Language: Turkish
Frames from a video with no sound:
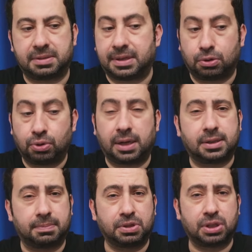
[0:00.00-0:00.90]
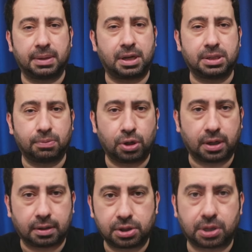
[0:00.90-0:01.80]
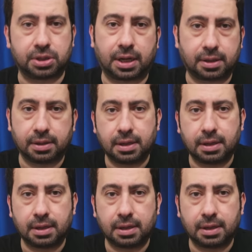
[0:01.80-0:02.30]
Mesela United maçına bence böyle çıkacak.